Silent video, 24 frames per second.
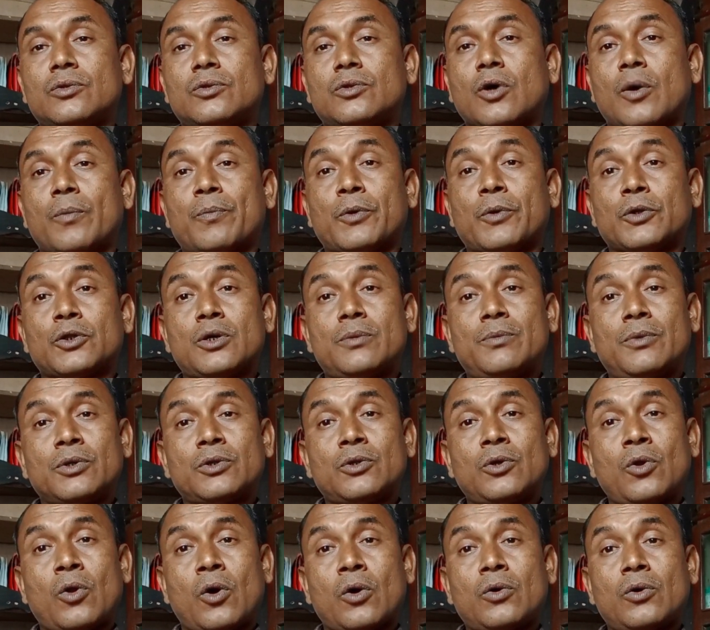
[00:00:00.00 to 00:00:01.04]
তো প্রথমত
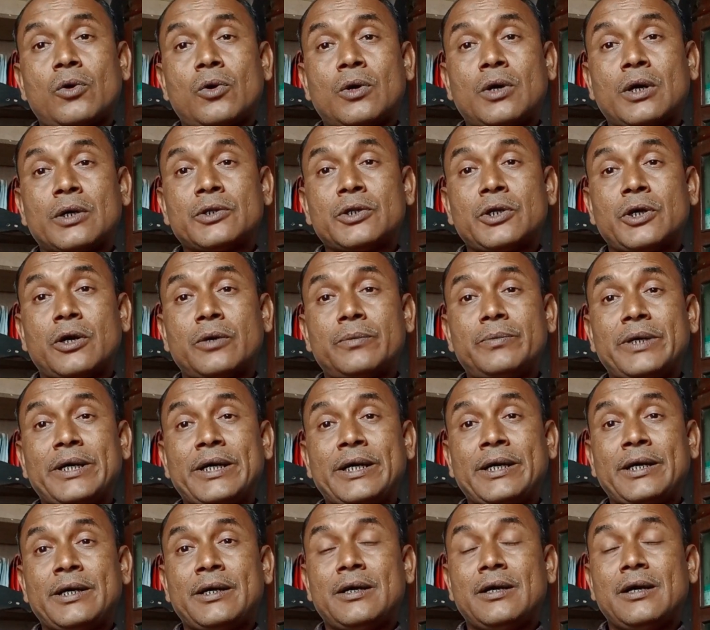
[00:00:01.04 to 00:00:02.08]
লক্ষ্য করতে হবে
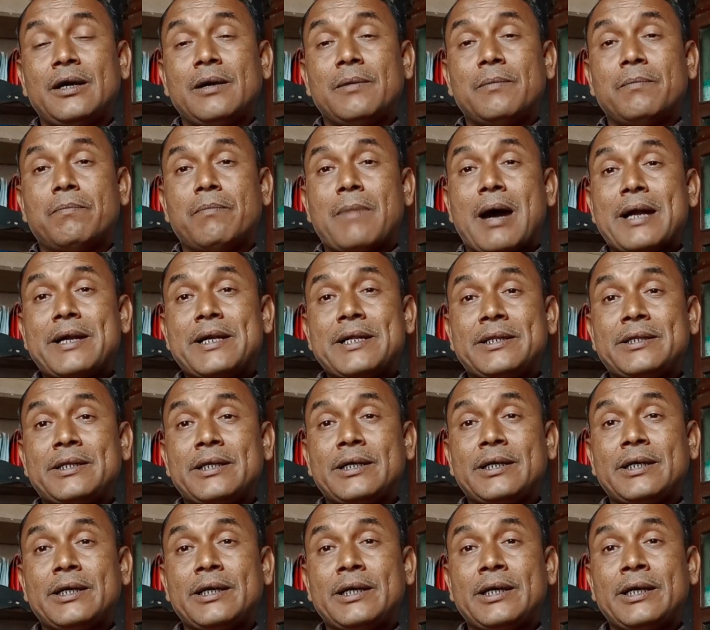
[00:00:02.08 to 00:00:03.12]
মাটি
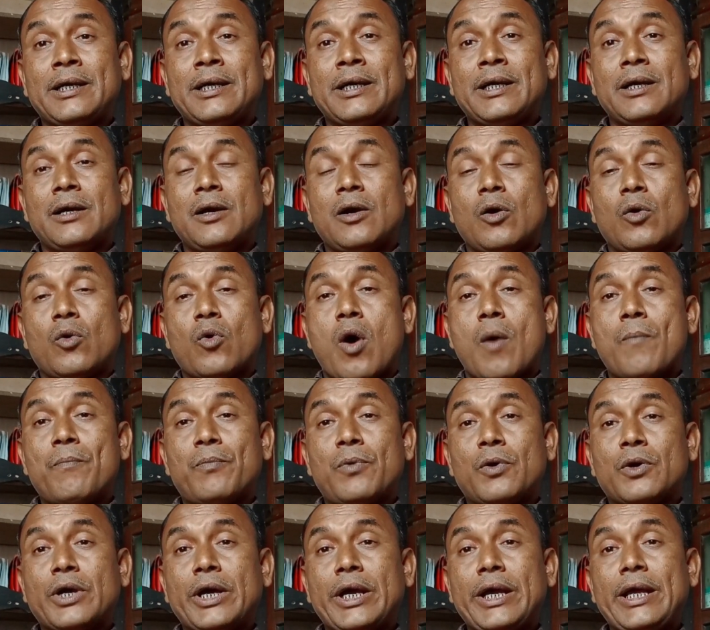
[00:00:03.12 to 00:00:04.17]
থেকে
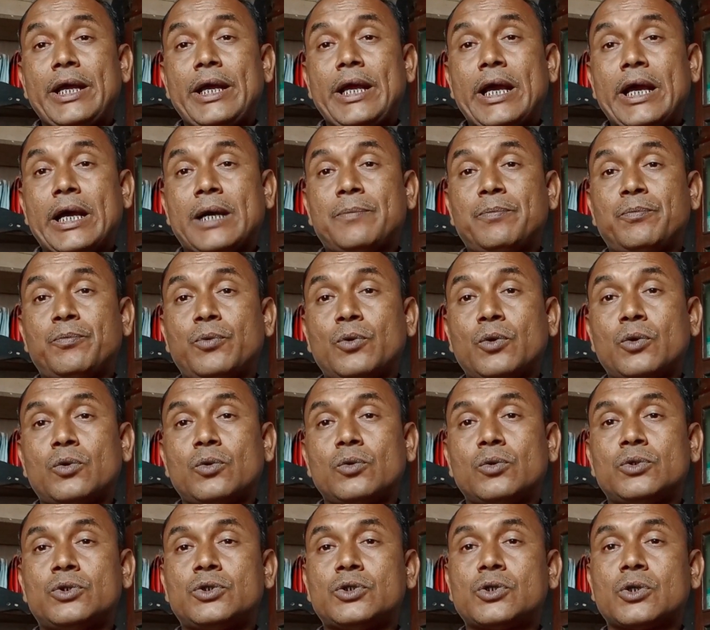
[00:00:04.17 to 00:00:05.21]
কমপক্ষে এক ফুট
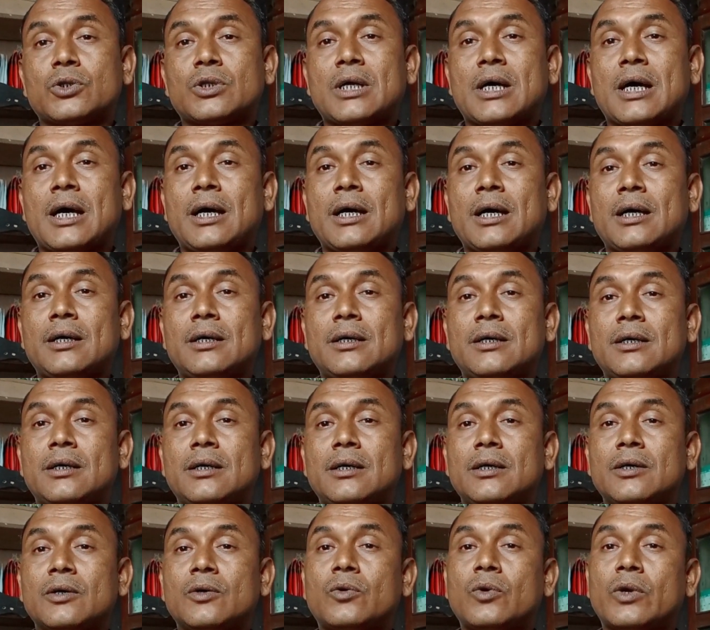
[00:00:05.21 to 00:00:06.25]
উচ্চতা
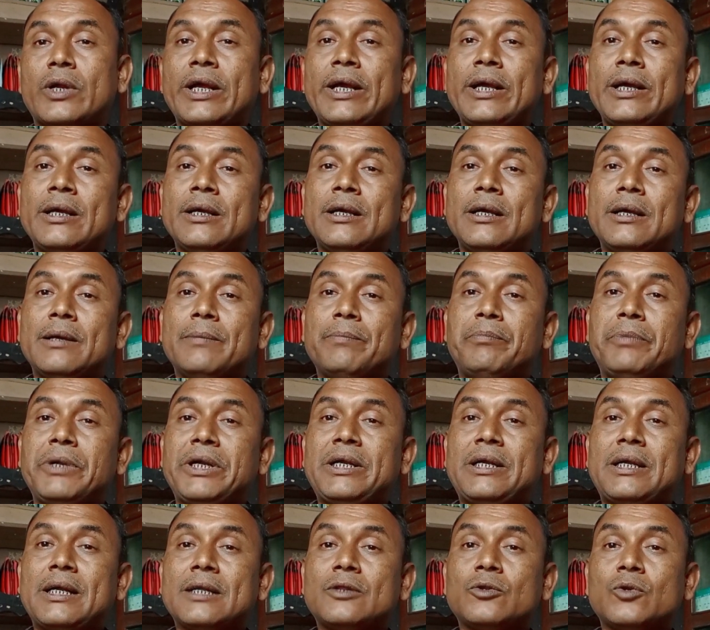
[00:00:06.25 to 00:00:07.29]
করে
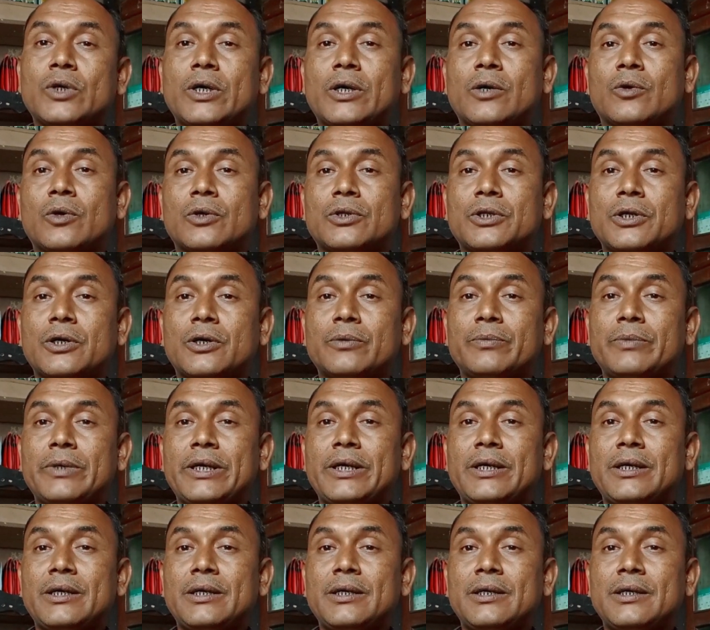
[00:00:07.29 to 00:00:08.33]
বিটটা তৈরি করতে হবে
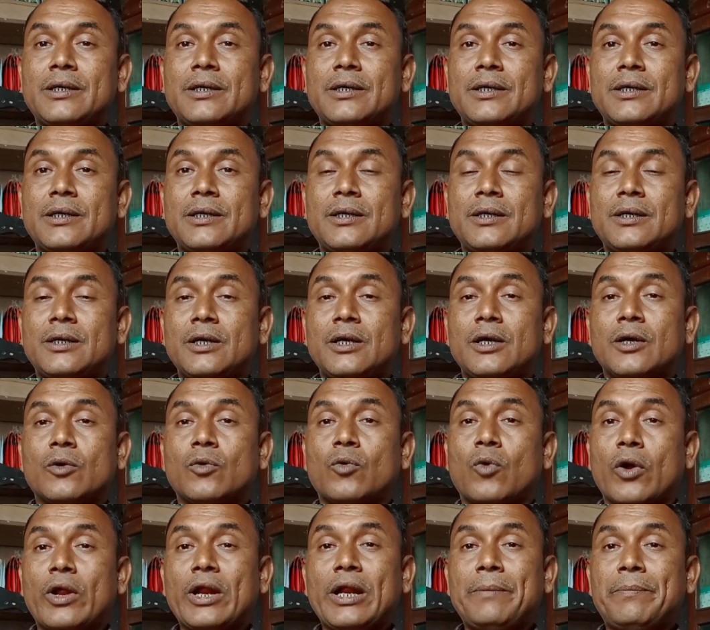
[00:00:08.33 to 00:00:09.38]

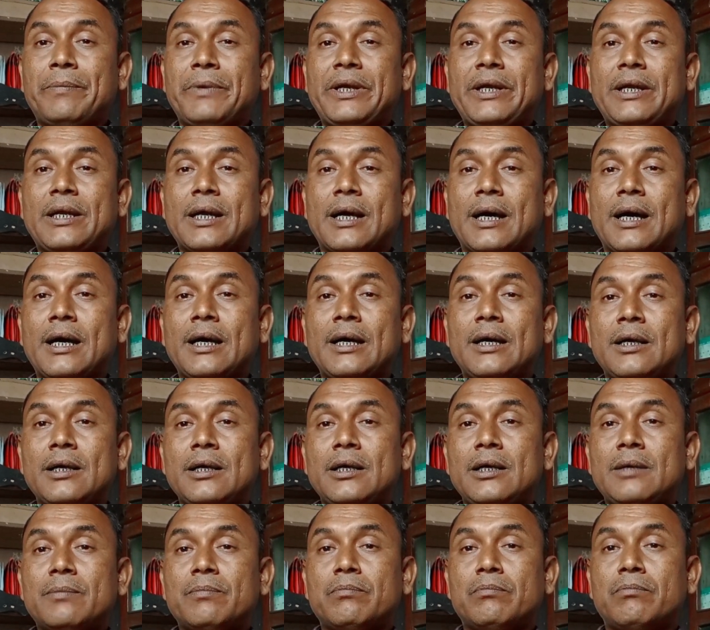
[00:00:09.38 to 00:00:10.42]
ঘরের বিটটা
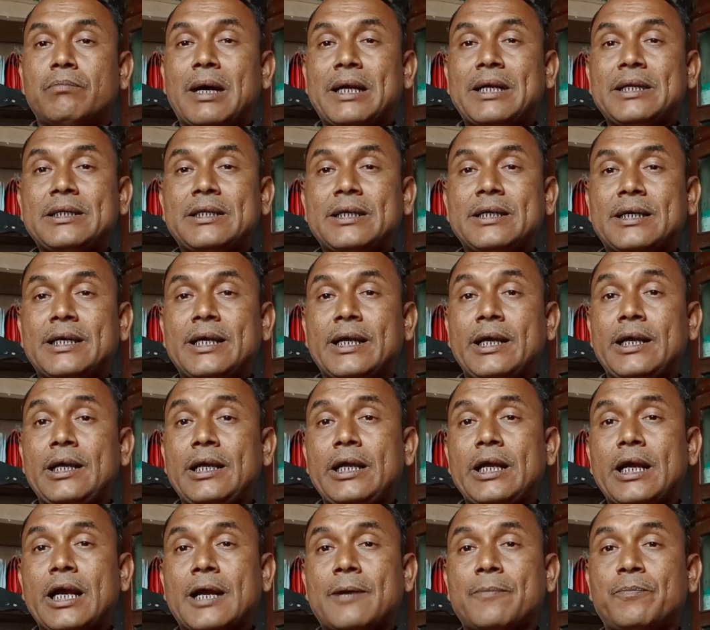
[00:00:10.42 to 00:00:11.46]
মাটি থেকে
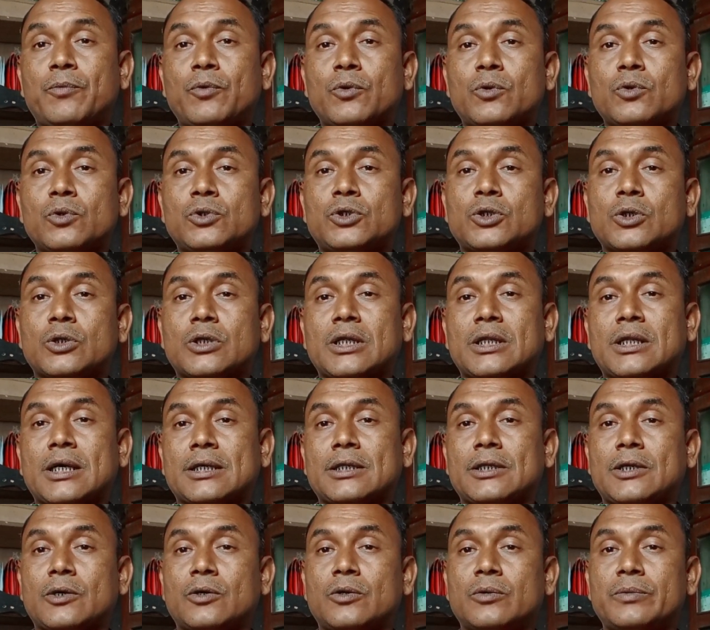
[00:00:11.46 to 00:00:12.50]
এক ফুট উচ্চতা
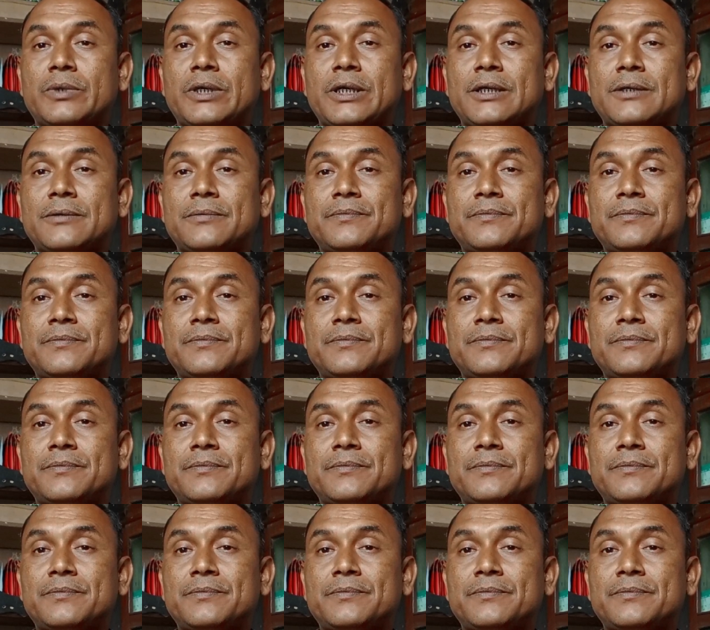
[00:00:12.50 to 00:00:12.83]
থাকতে হবে